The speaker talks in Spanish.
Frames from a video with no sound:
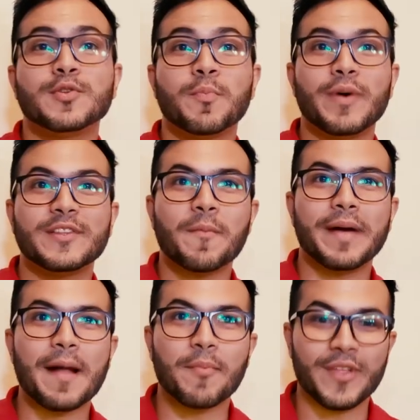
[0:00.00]
por
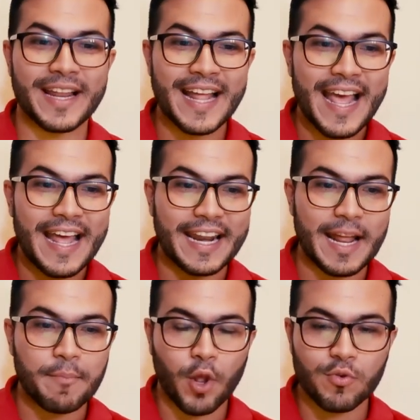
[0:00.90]
supuesto, para poder
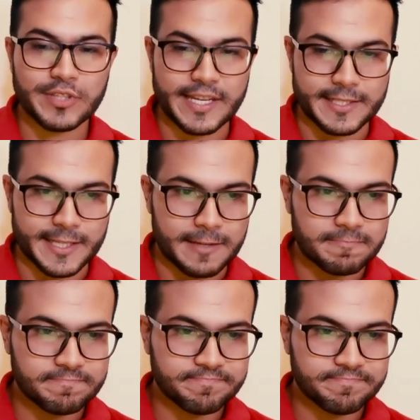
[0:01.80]
reproducirse.